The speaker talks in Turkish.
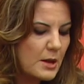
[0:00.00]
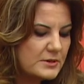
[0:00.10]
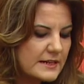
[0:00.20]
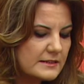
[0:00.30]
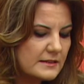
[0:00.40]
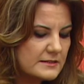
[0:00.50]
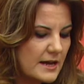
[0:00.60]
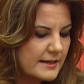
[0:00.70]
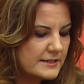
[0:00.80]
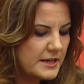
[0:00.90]
Bırakın
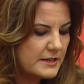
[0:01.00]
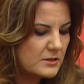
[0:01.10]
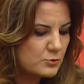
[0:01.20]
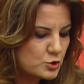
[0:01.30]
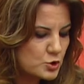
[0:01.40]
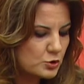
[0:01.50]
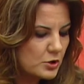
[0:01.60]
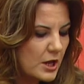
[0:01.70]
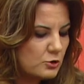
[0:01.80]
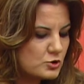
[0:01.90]
adalet yerini bulsun.
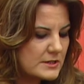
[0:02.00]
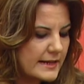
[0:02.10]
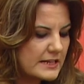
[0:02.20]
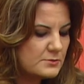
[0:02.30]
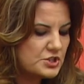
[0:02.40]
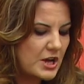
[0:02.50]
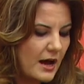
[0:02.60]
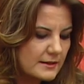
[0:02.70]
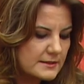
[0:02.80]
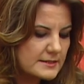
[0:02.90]
Yüzde yetmiş
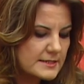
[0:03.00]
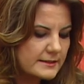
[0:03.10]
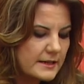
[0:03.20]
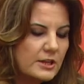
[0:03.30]
kaldırılsın.